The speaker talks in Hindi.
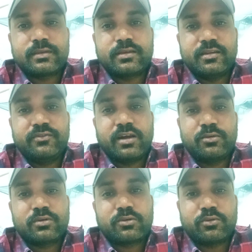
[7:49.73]
किन्हीं
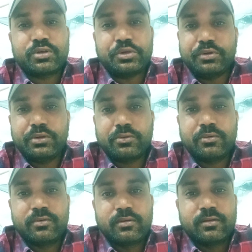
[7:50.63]
भाइयों का कोई क्यूरी
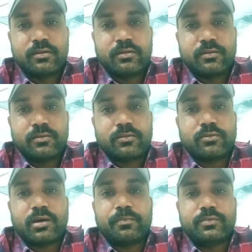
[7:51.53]
हो
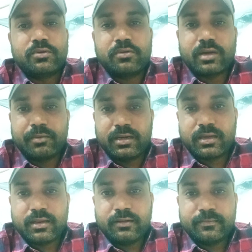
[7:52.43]
तो आप ज़रूर कमेंट
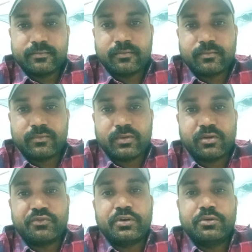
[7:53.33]
करें
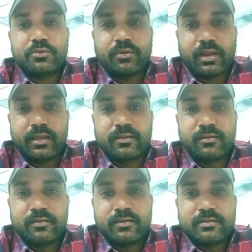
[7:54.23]
और वीडियो को लाइक
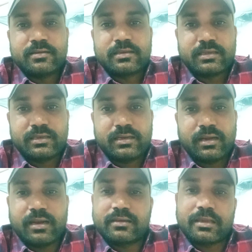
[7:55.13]
शेयर
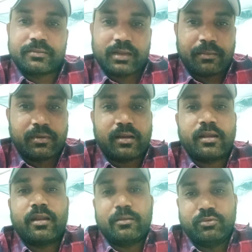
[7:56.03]
एंड सब्सक्राइब
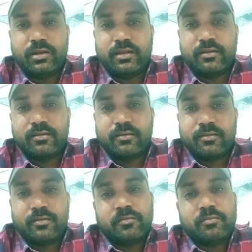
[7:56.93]
करना ना भूलें
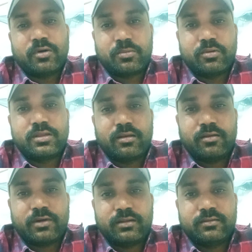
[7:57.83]
बहुत बहुत
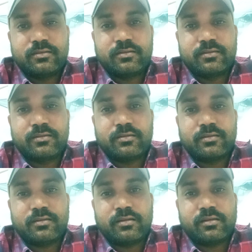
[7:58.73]
धन्यवाद
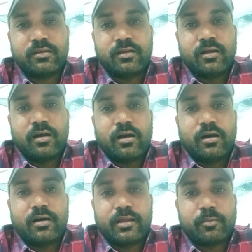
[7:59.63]

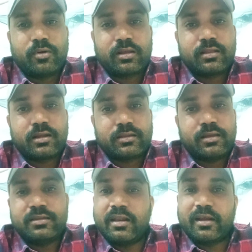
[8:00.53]
और एक ब्लॉगिंग देखते
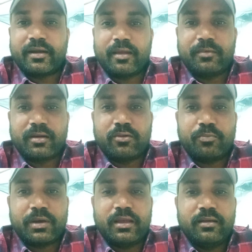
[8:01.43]
हैं जाने का टाइम अगर हो
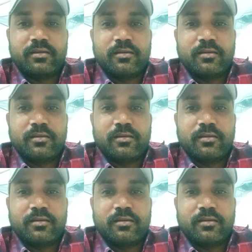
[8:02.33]
पाए